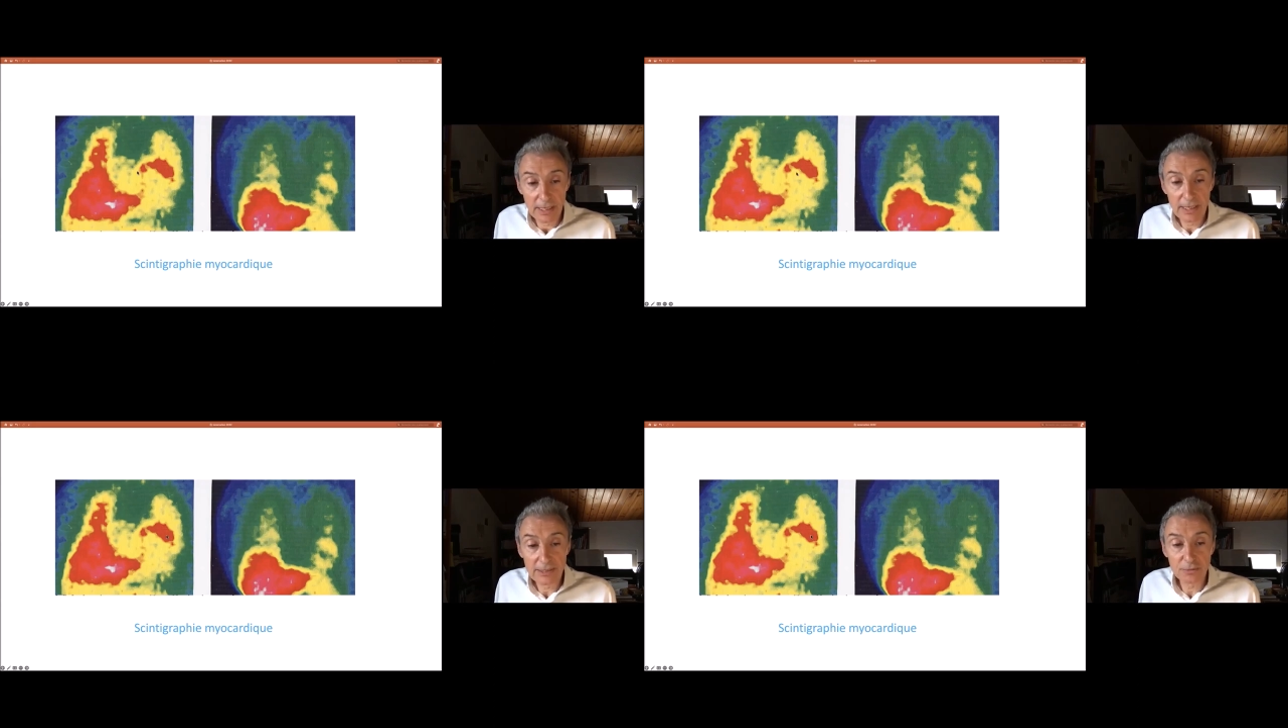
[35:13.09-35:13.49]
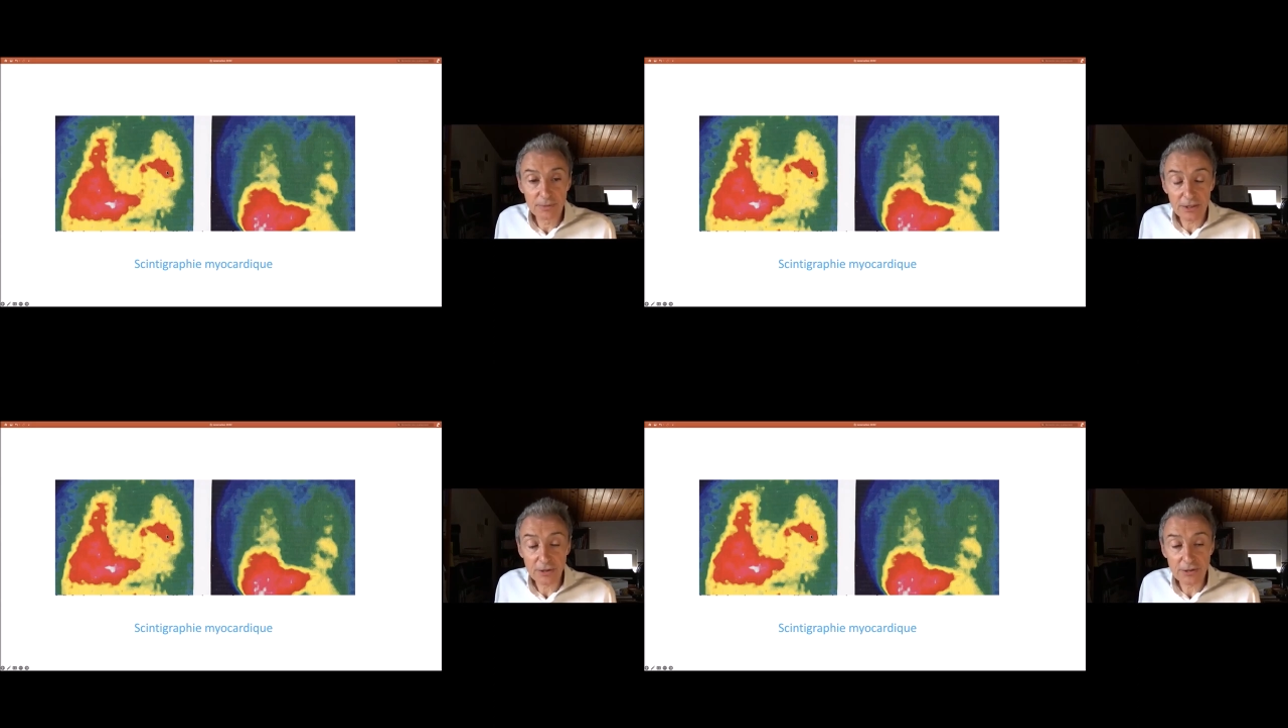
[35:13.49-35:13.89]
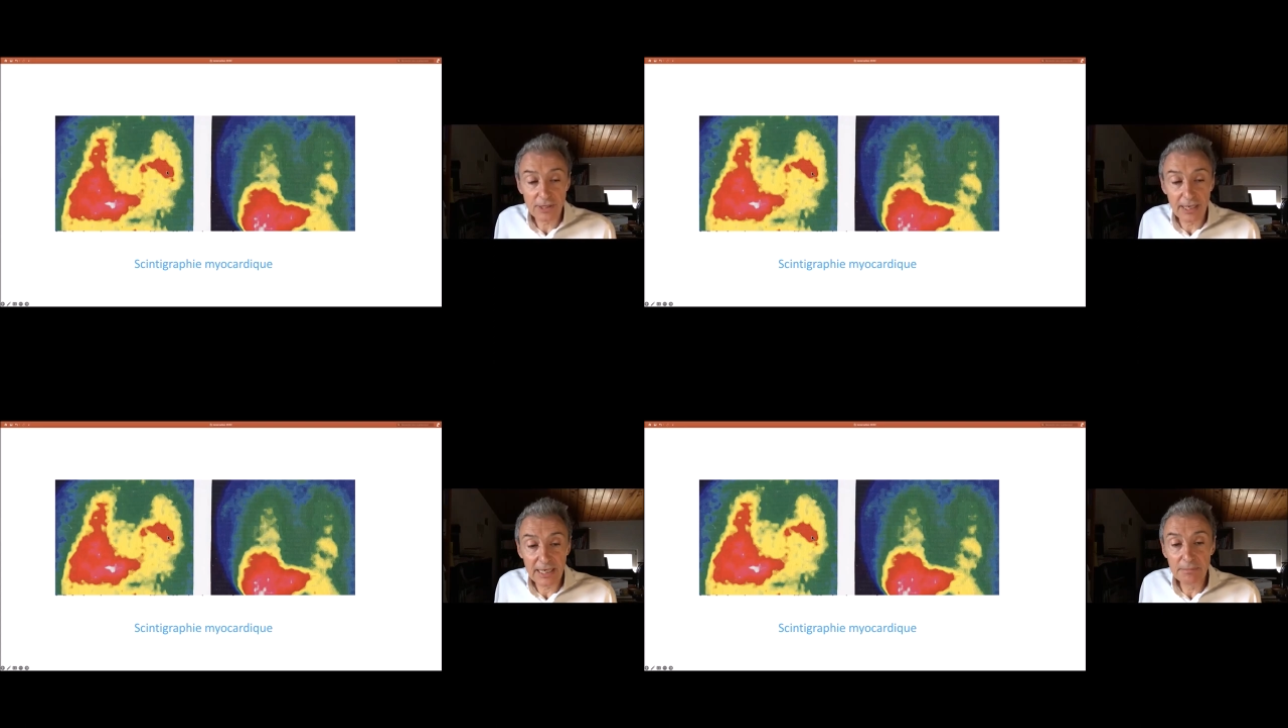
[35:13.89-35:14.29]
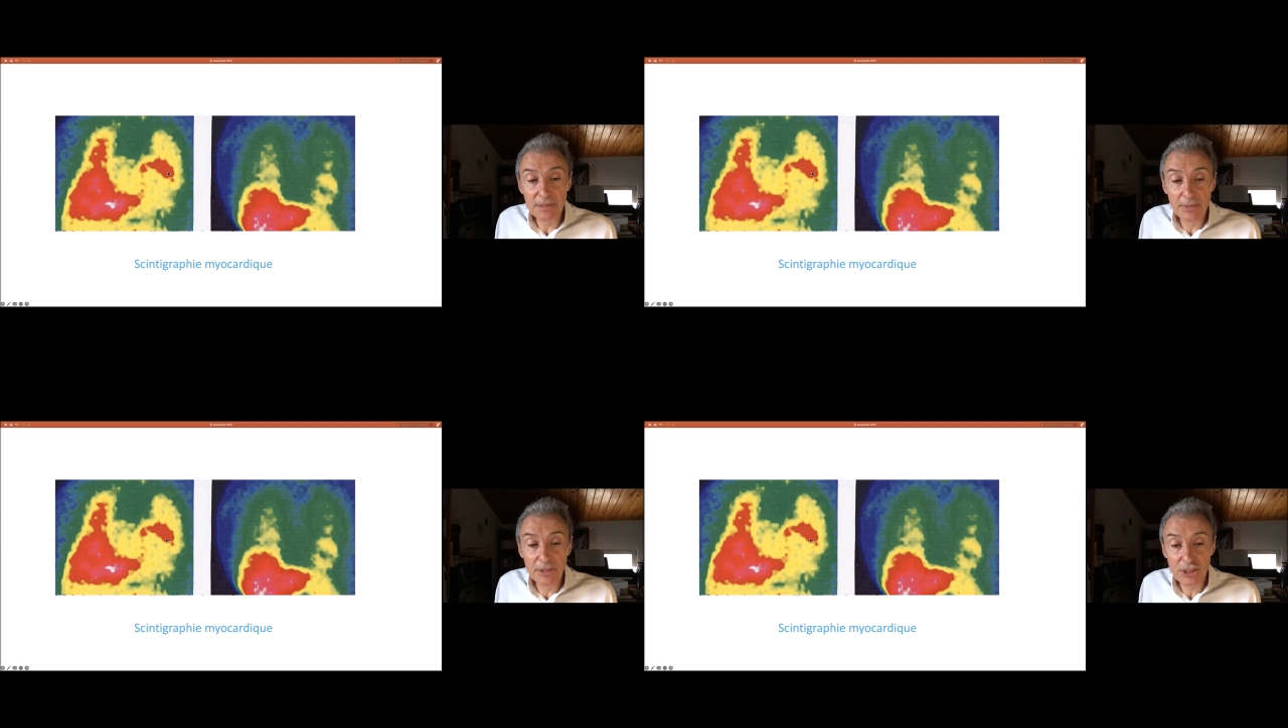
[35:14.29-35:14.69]
Et ce marqueur, c'est la
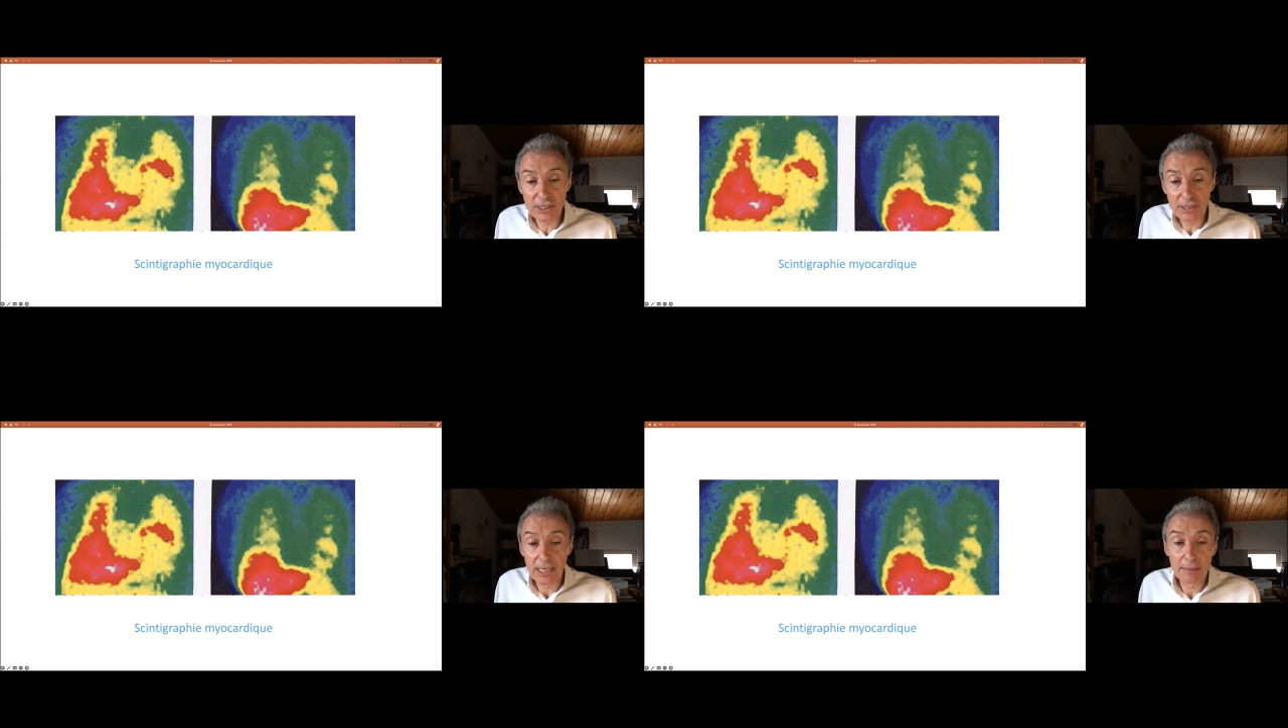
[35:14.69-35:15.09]
MIBG,